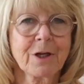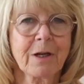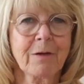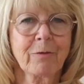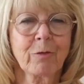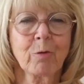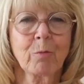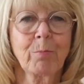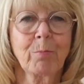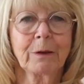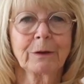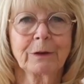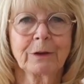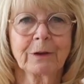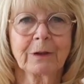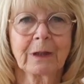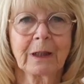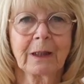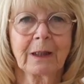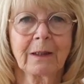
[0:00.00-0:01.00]
Bo
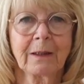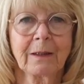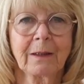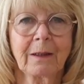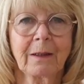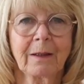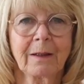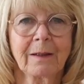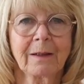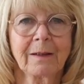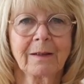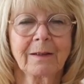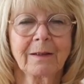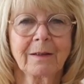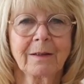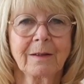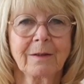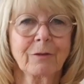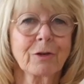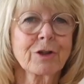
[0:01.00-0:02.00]
czasem wszystko
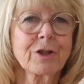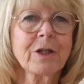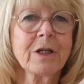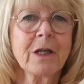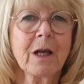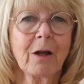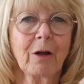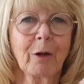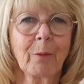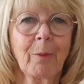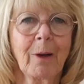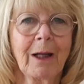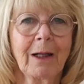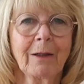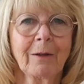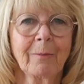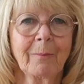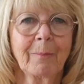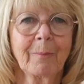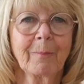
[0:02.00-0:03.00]
idzie dobrze,
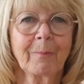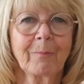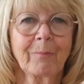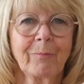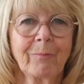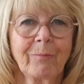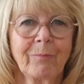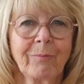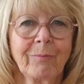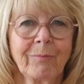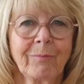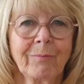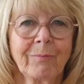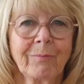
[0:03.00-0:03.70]
tak po prostu,